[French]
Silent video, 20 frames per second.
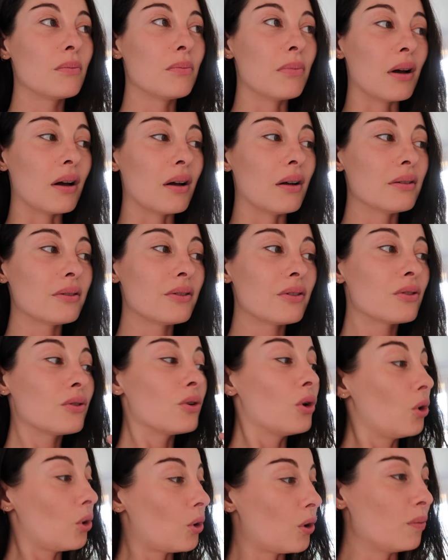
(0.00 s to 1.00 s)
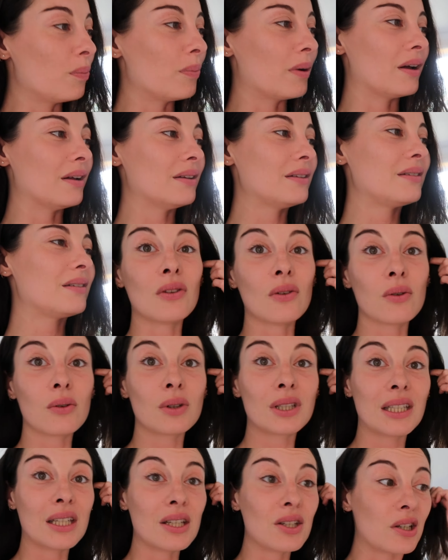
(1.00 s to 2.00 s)
peintes, repeinte, sans hein,
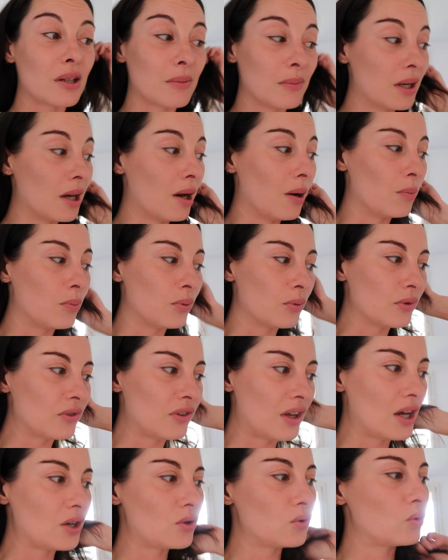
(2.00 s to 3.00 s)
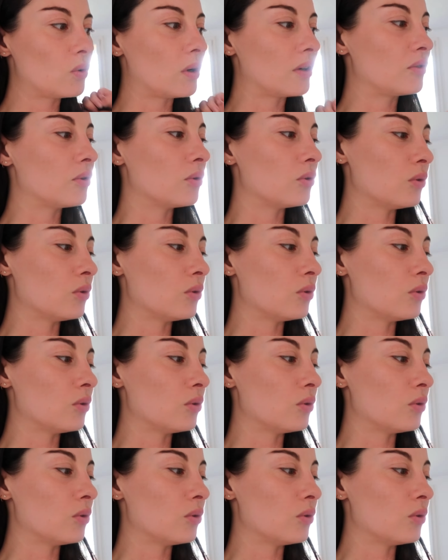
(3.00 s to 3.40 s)
qu'il n'y ait jamais un ponçage ou quoi que ce